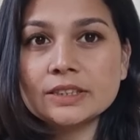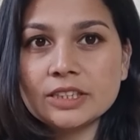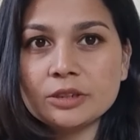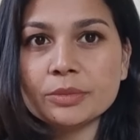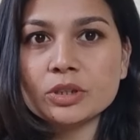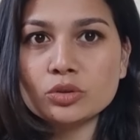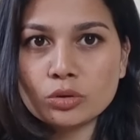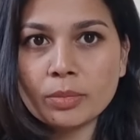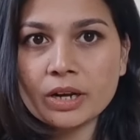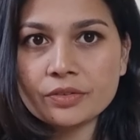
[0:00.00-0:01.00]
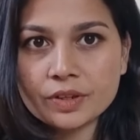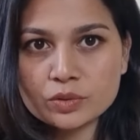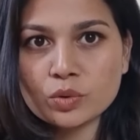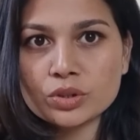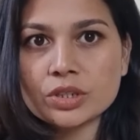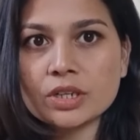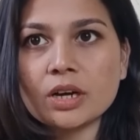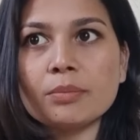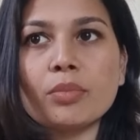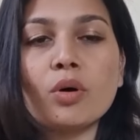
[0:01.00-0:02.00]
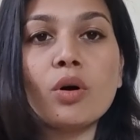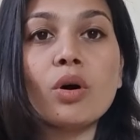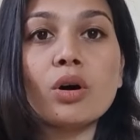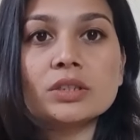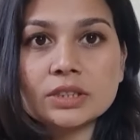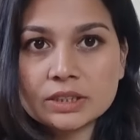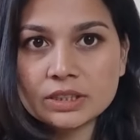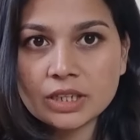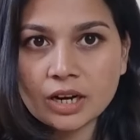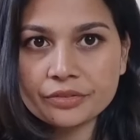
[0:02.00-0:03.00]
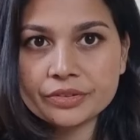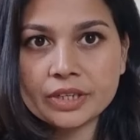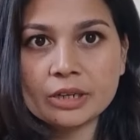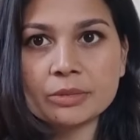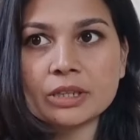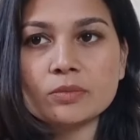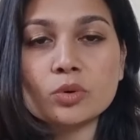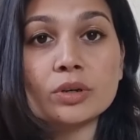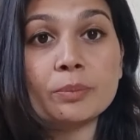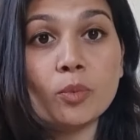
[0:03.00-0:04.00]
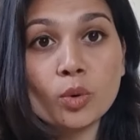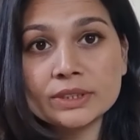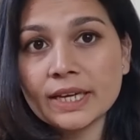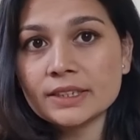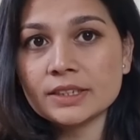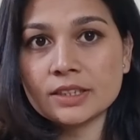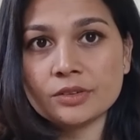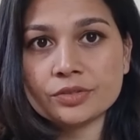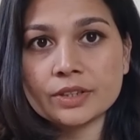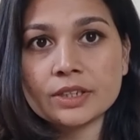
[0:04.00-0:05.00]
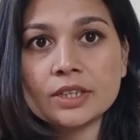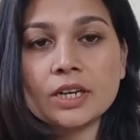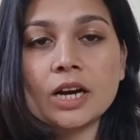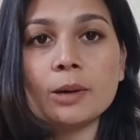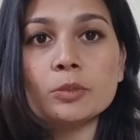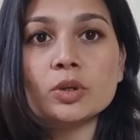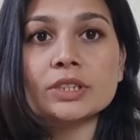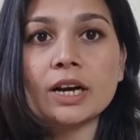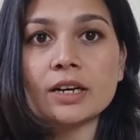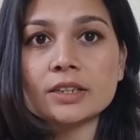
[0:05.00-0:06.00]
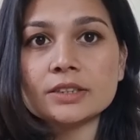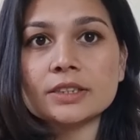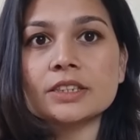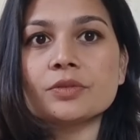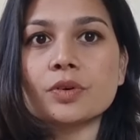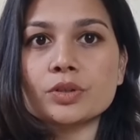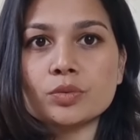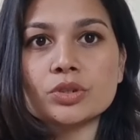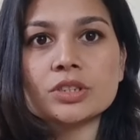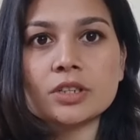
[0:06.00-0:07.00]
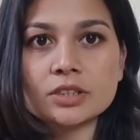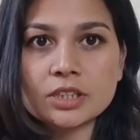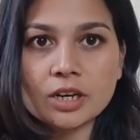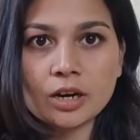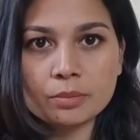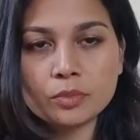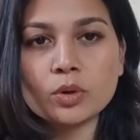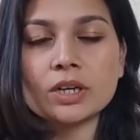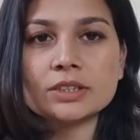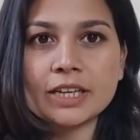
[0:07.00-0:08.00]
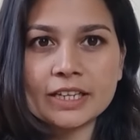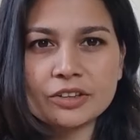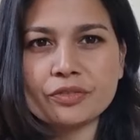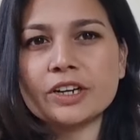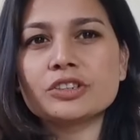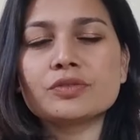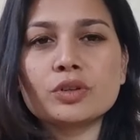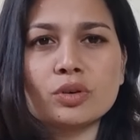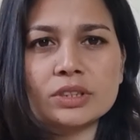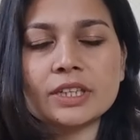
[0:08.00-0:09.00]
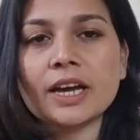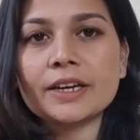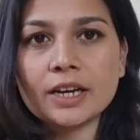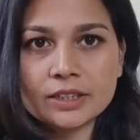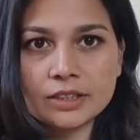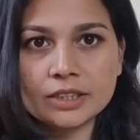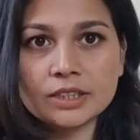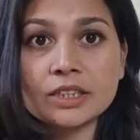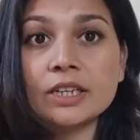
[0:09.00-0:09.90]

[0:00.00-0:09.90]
दिन में दो बार फेस वॉश करना बहुत ही काफ़ी है मतलब वो मोर देन इनफ है हम लोग क्या करते हैं कि फेस वॉश करते हैं आपको लगता है कि फ्रेश फील होता है आई एग्री